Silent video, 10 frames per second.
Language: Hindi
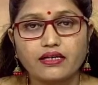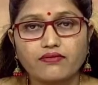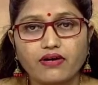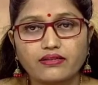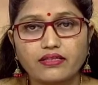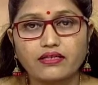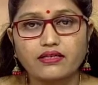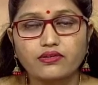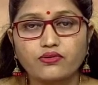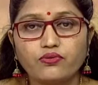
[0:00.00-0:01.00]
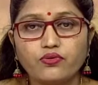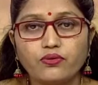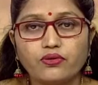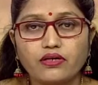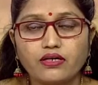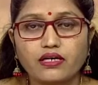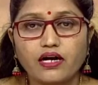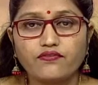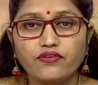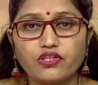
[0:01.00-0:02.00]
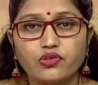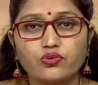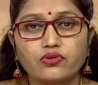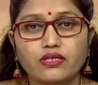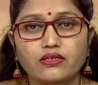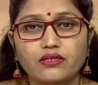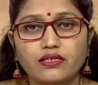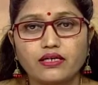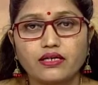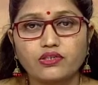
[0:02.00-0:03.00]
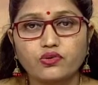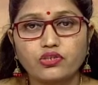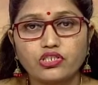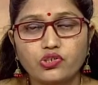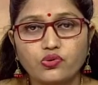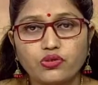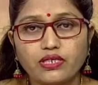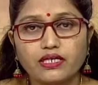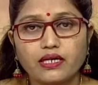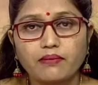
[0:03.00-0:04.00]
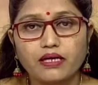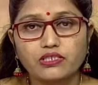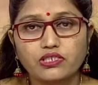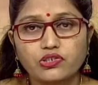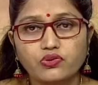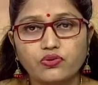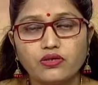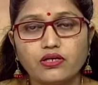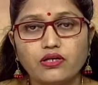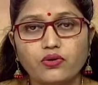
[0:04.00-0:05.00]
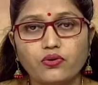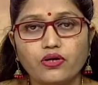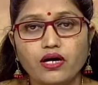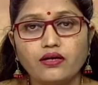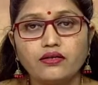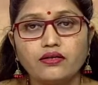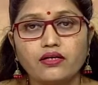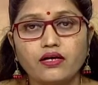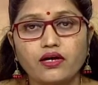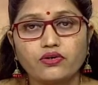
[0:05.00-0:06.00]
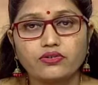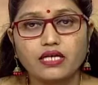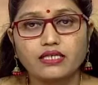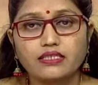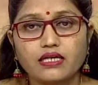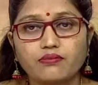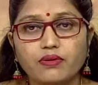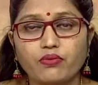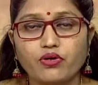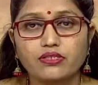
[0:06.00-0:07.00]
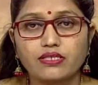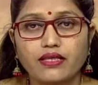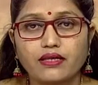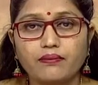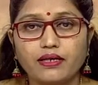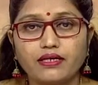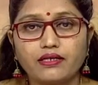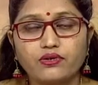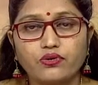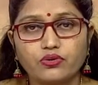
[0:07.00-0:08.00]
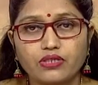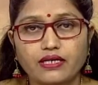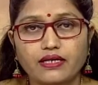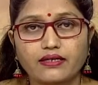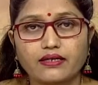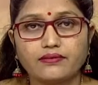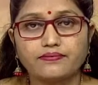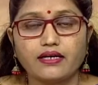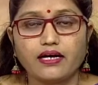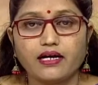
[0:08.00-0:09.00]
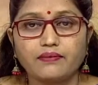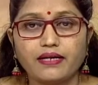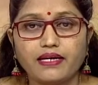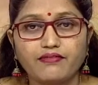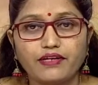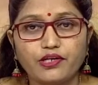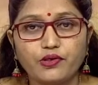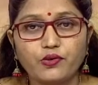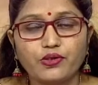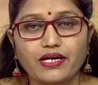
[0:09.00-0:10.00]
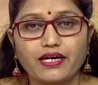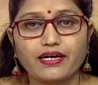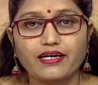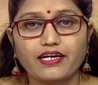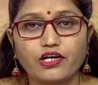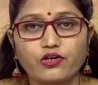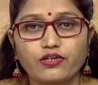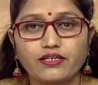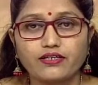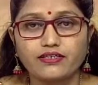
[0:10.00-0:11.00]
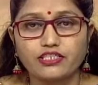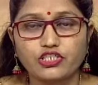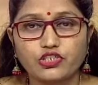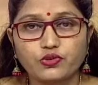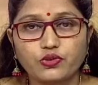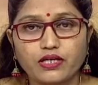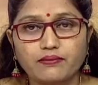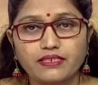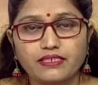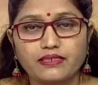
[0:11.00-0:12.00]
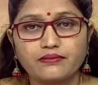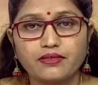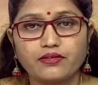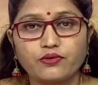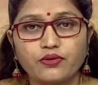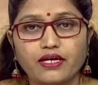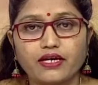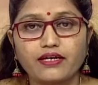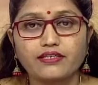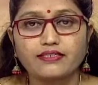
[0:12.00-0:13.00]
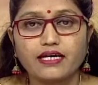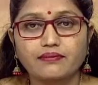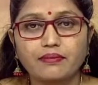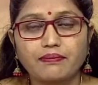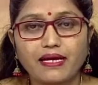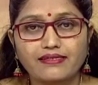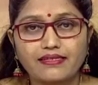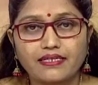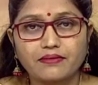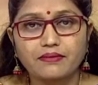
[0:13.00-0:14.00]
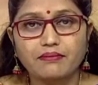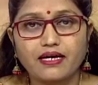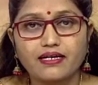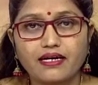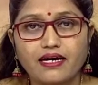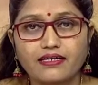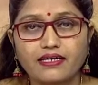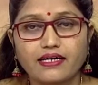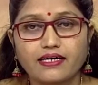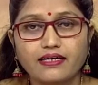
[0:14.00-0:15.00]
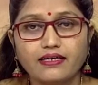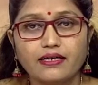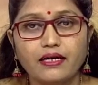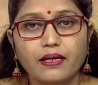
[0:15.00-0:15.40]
करवाते हैं तो वो काफ़ी दिनों तक ये योनि शूल या गर्भाशय शूल होगा और साथ साथ में बहुत ज़्यादा ब्लीडिंग होता रहेगा अब डिलीवरी हो गया है और शिशु का भी जन्म हो गया है साथ में प्लेसेंटा भी बाहर आ गया है